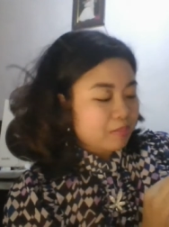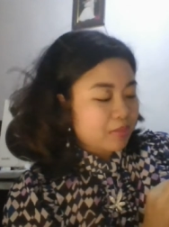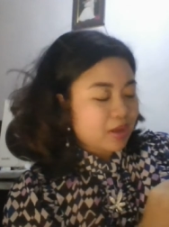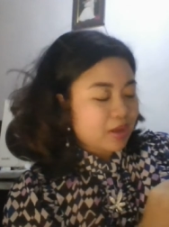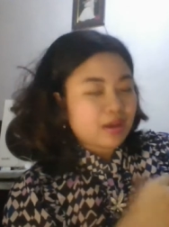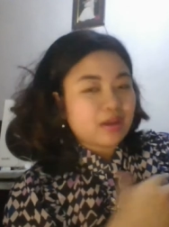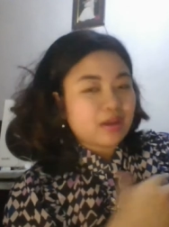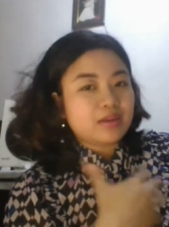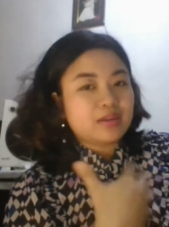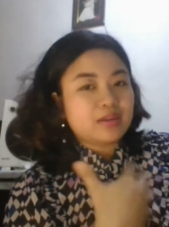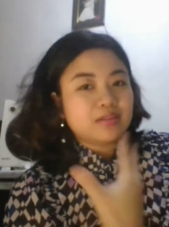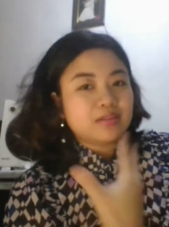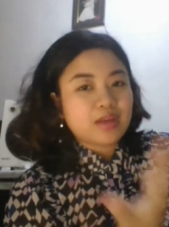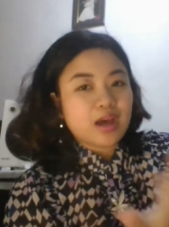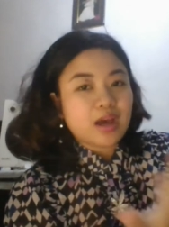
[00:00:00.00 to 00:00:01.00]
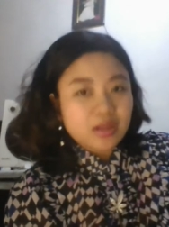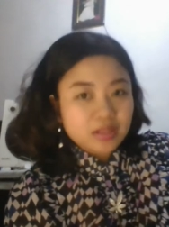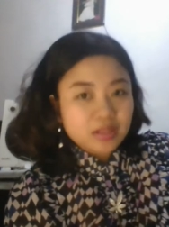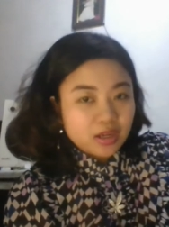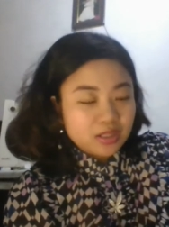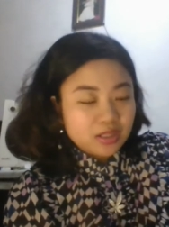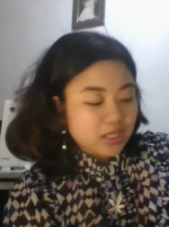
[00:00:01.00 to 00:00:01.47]

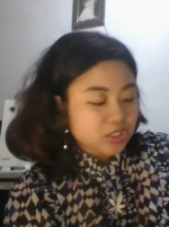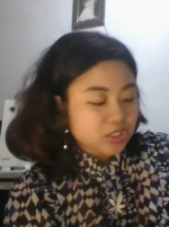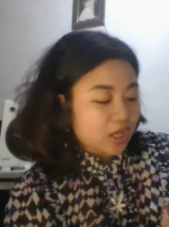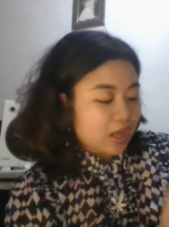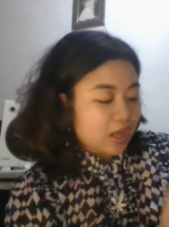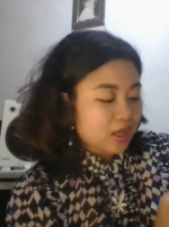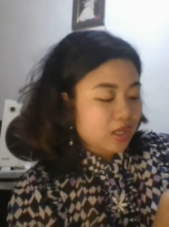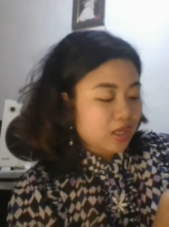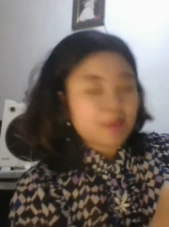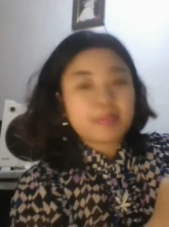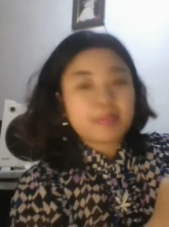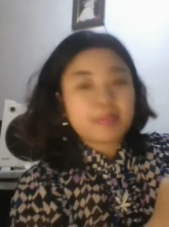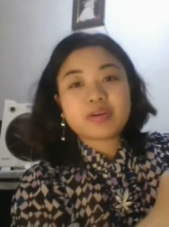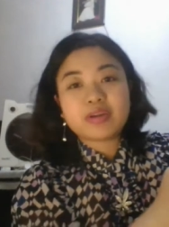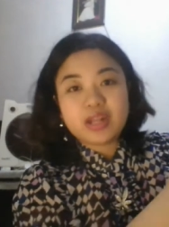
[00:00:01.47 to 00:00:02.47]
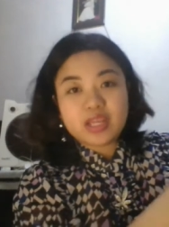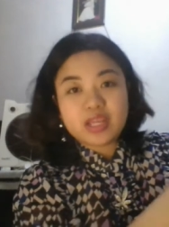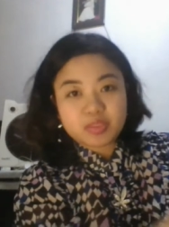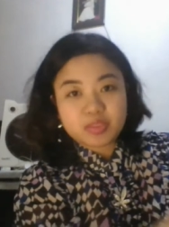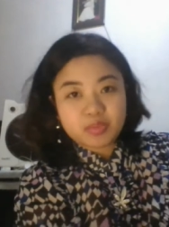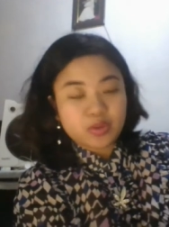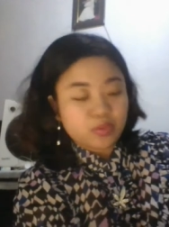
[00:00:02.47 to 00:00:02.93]
Mag-unlock lang siya kapag
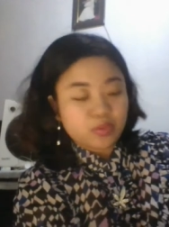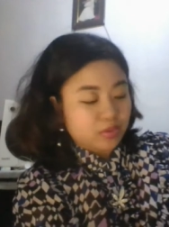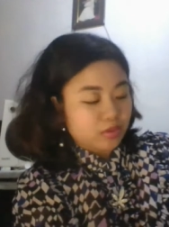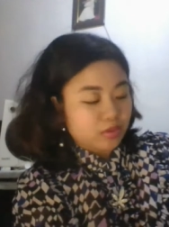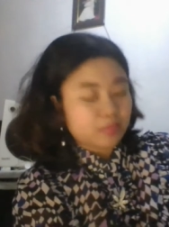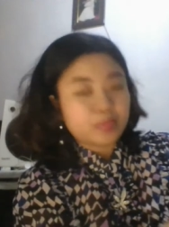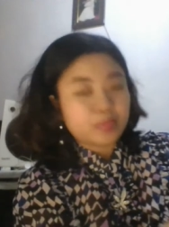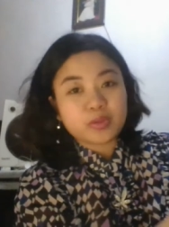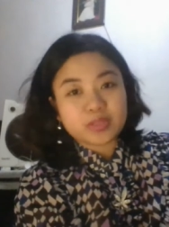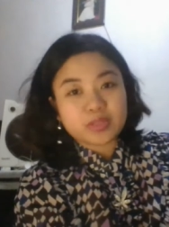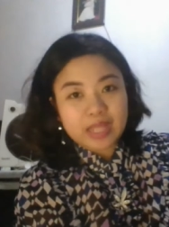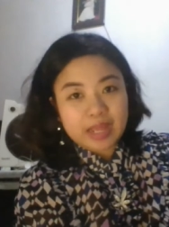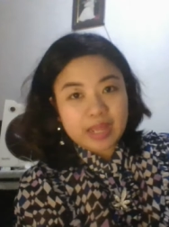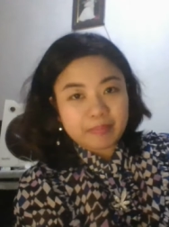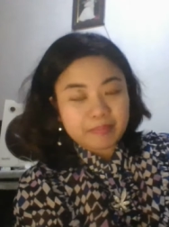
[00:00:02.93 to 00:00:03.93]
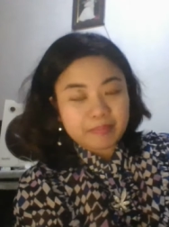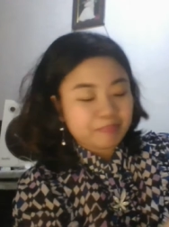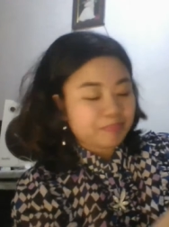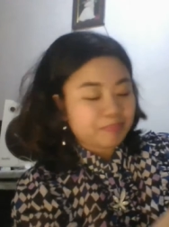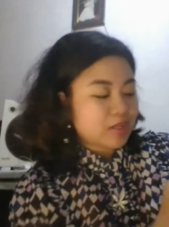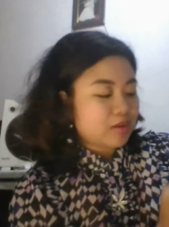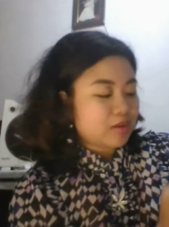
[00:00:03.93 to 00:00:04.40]
release mo yung pull tab.
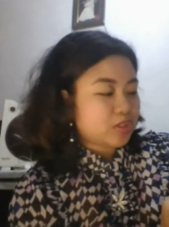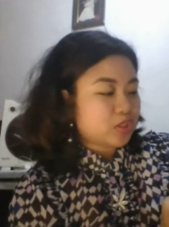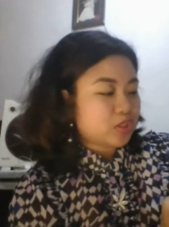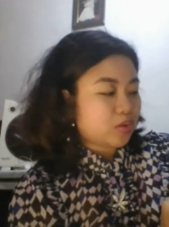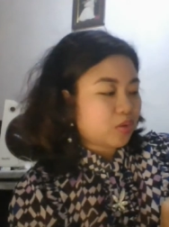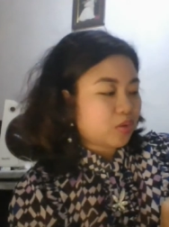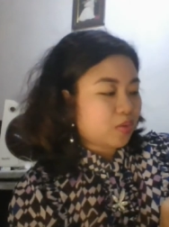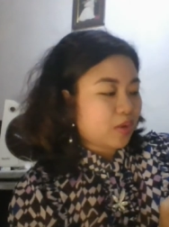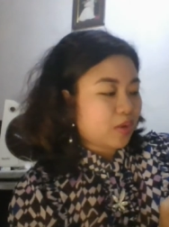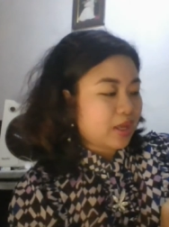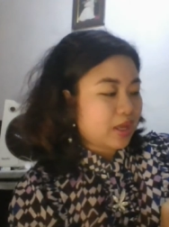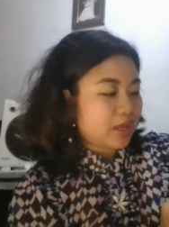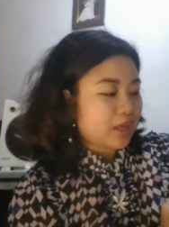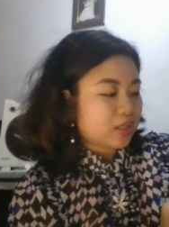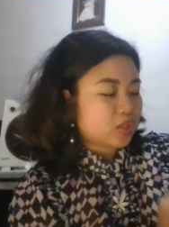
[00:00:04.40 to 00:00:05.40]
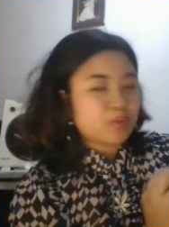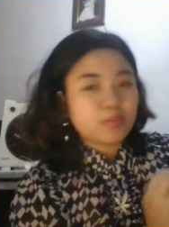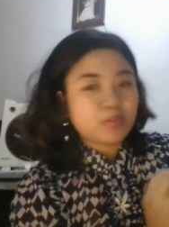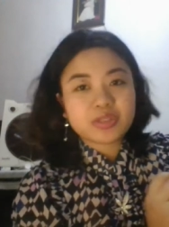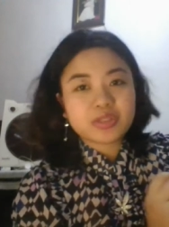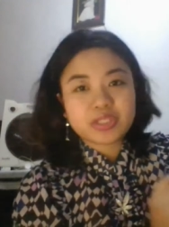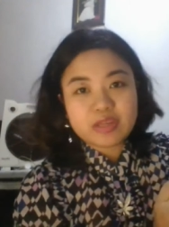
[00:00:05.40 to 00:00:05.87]
So, ayan,
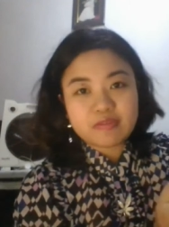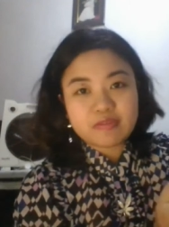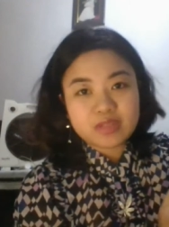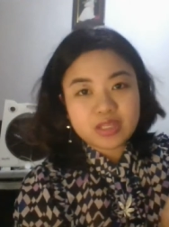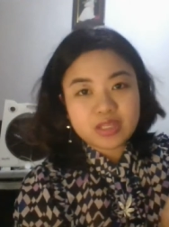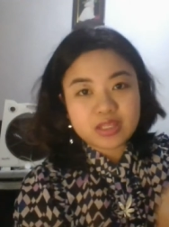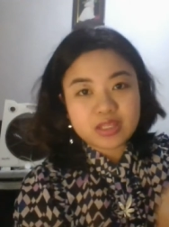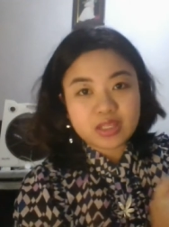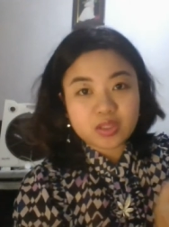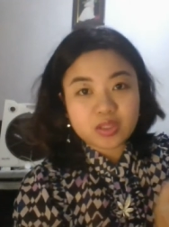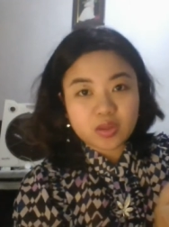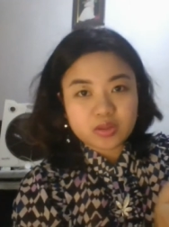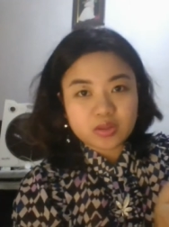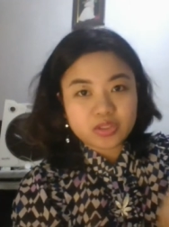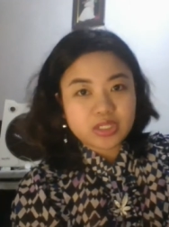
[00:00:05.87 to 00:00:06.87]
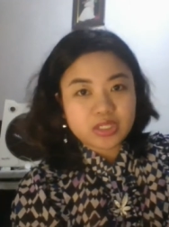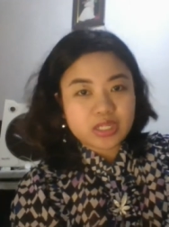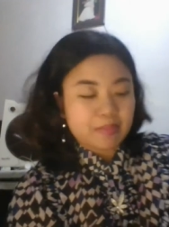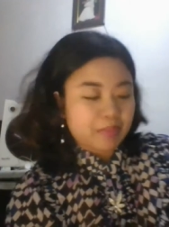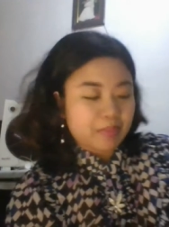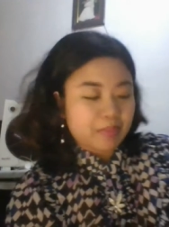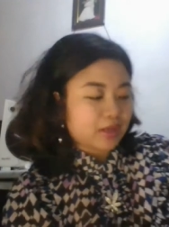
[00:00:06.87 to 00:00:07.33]
double safety technology,
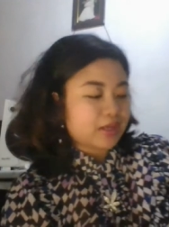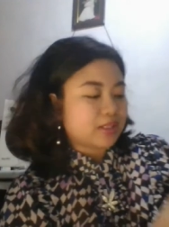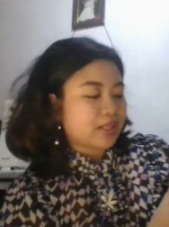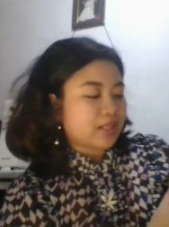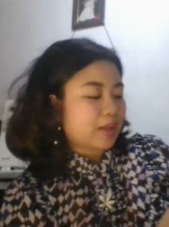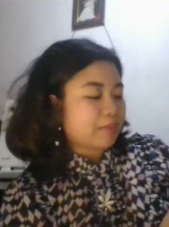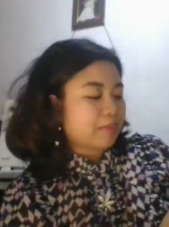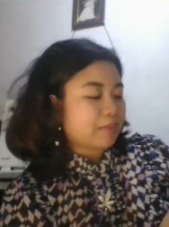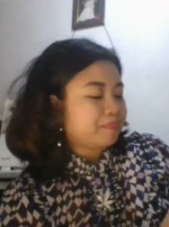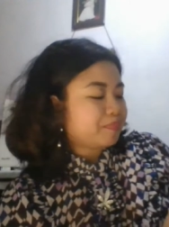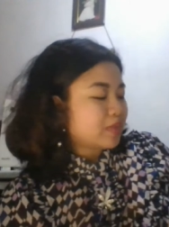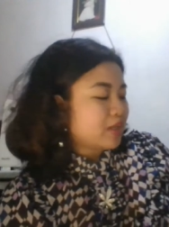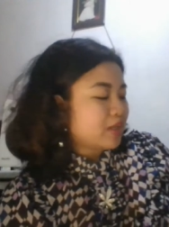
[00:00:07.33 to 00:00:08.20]
napakaganda.